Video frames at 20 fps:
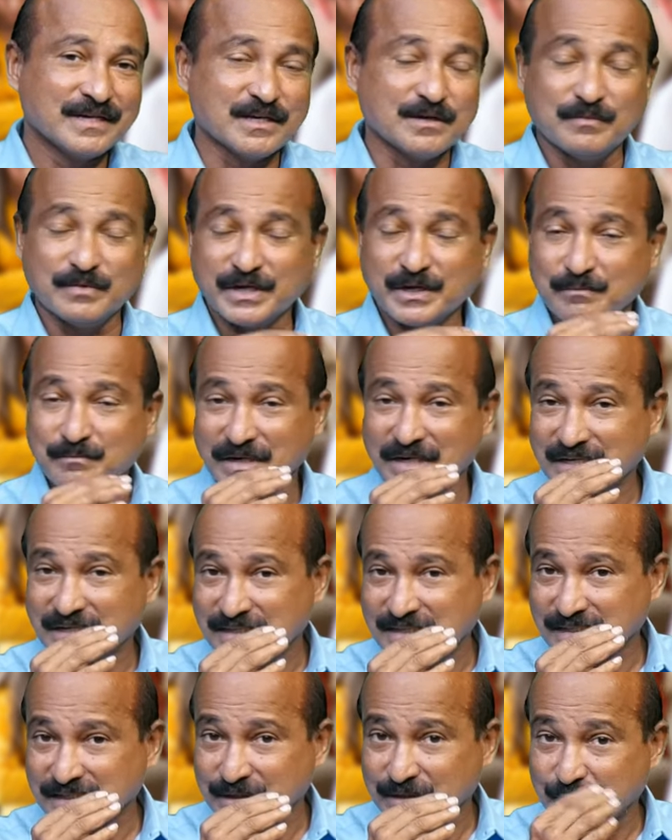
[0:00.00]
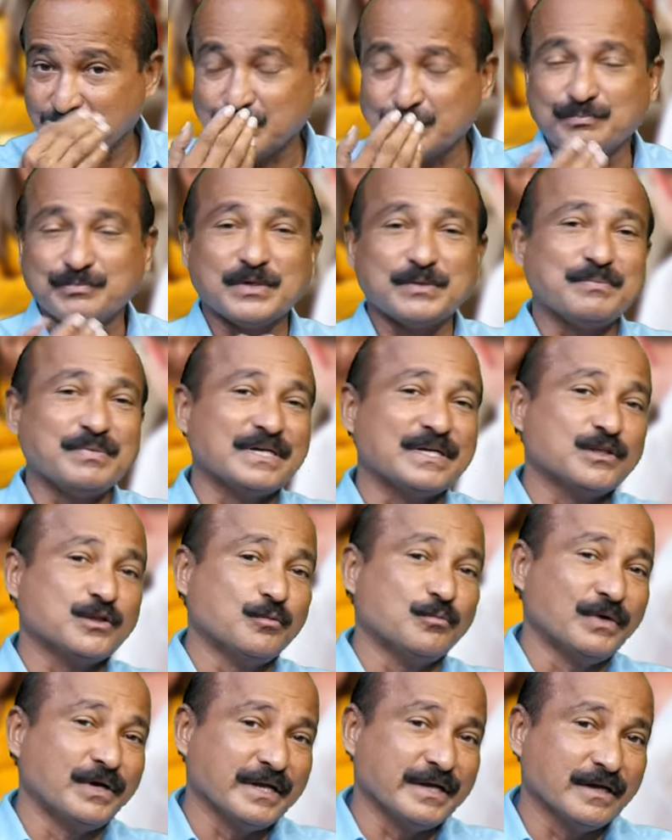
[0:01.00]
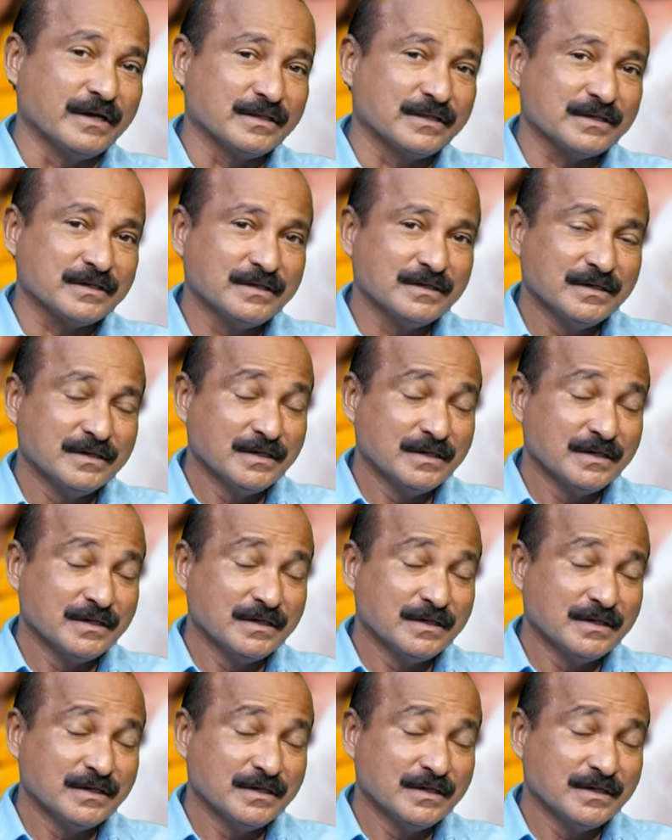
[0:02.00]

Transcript: நம்முடைய மனசை திருப்திப்படுத்த முடியாது